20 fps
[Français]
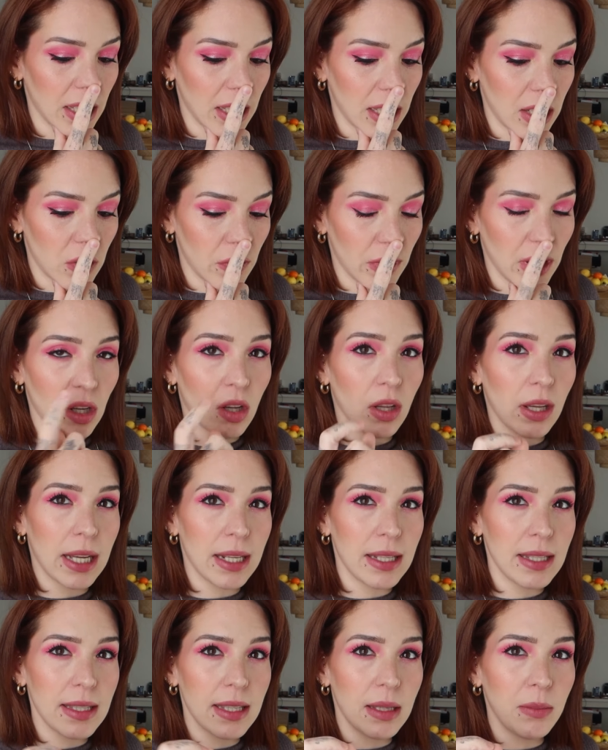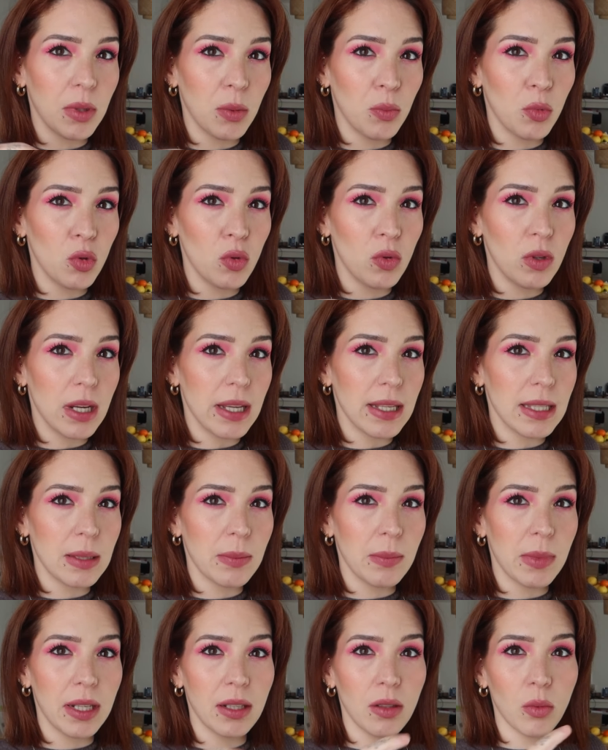et je vais organiser mes menus de la
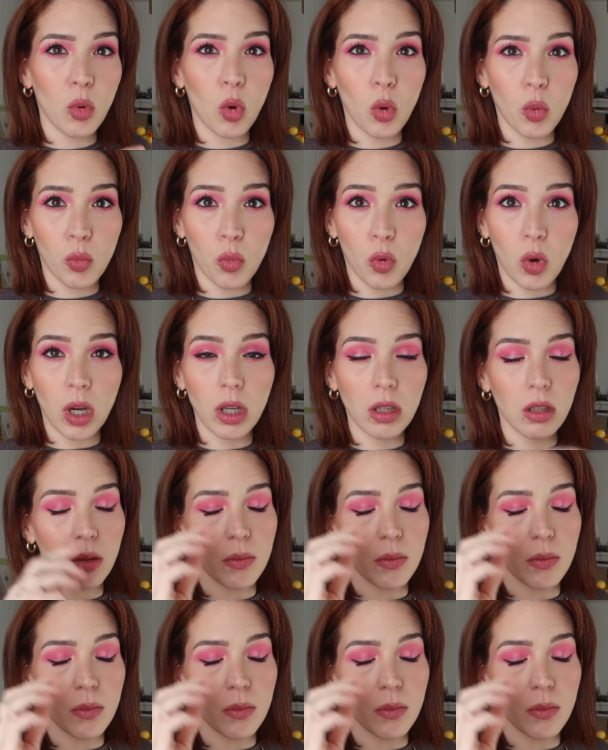semaine au mois,